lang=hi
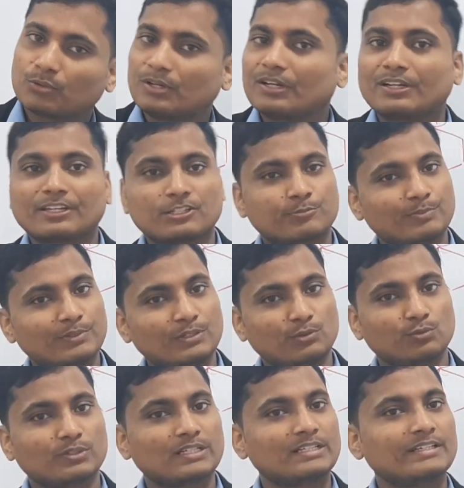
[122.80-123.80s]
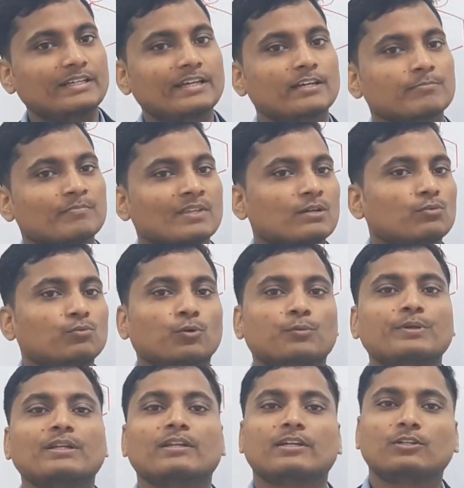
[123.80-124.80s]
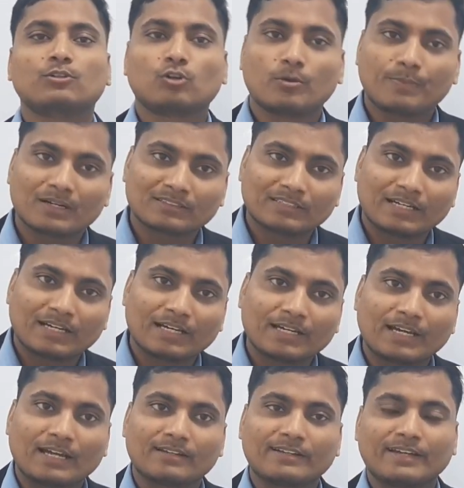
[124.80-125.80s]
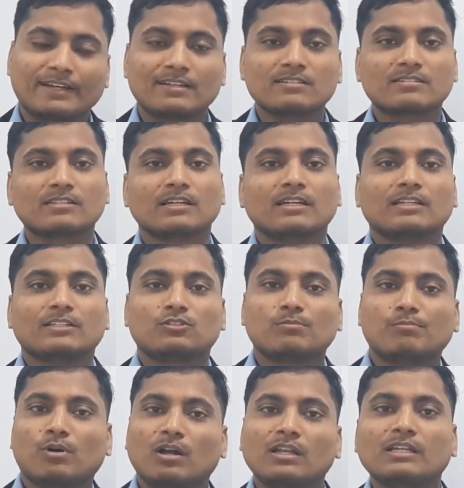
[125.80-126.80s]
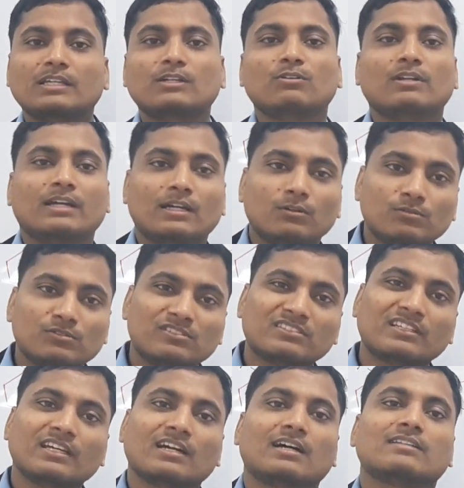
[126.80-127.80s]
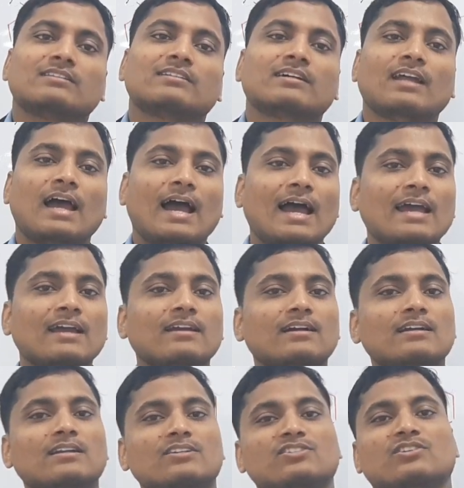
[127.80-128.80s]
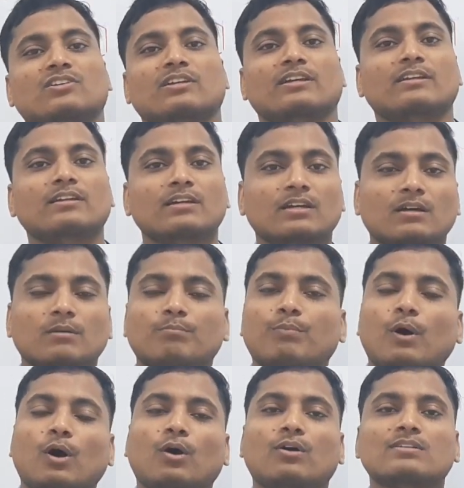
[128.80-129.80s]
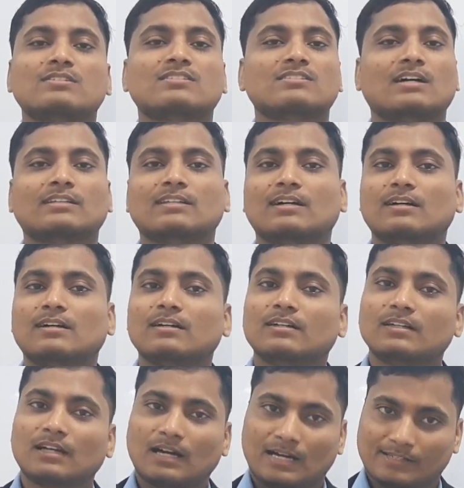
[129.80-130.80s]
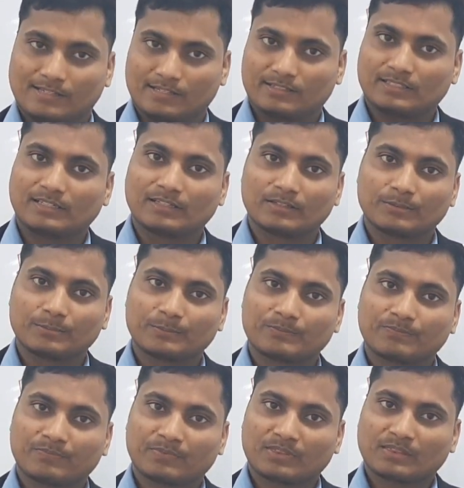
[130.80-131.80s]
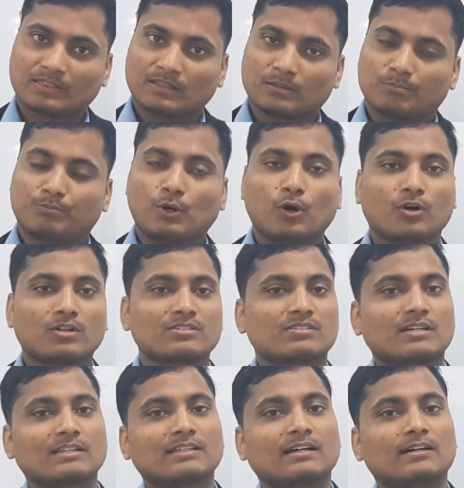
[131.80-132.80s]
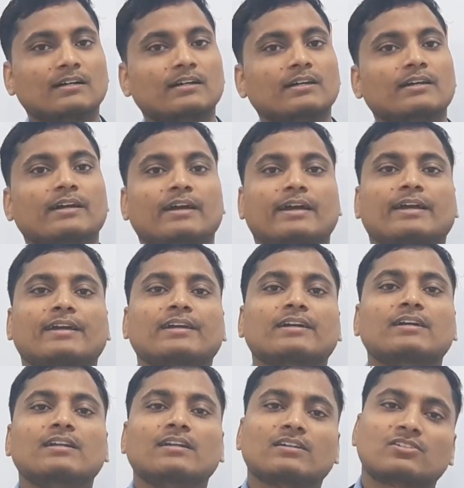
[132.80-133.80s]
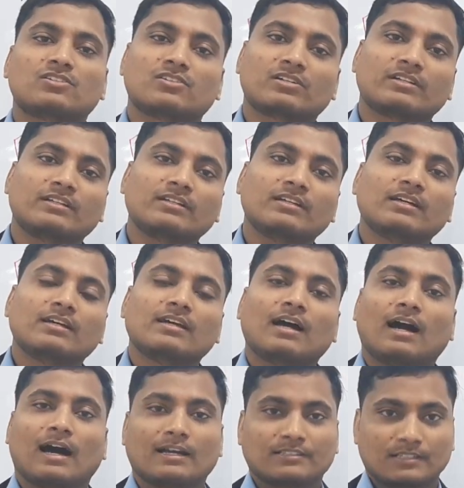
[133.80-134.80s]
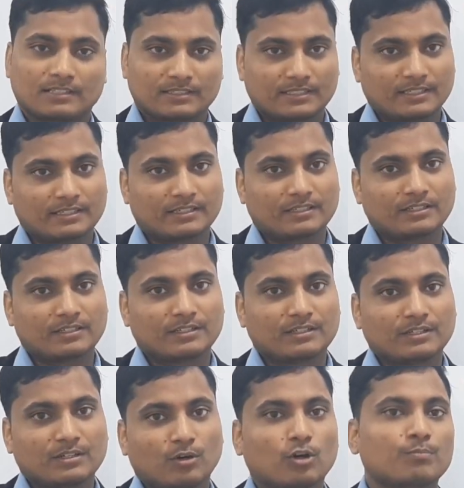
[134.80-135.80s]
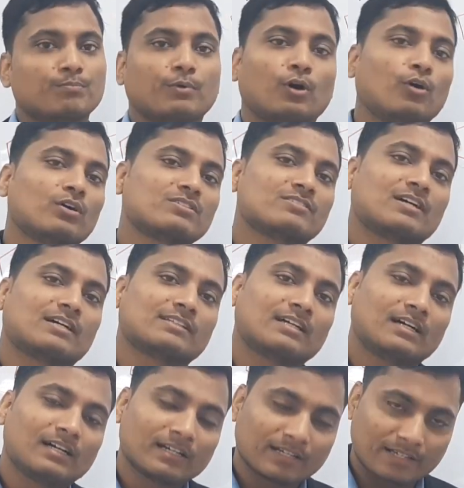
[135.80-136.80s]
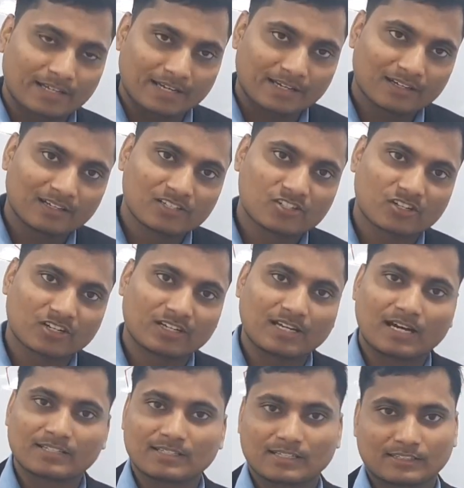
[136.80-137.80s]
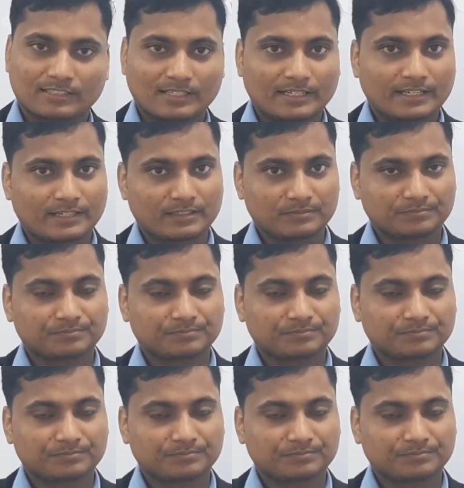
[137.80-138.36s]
ट्वेंटी एस के लिए वो भी नहीं हो पाता है एंड हेंस जो मॉलिक्यूल है उसके अंदर एंगल स्ट्रेन बहुत ज़्यादा आ जाता है बहुत ज़्यादा एंगल स्ट्रेन आ जाता है और बहुत ज़्यादा अगर एंगल स्ट्रेन आ जाता है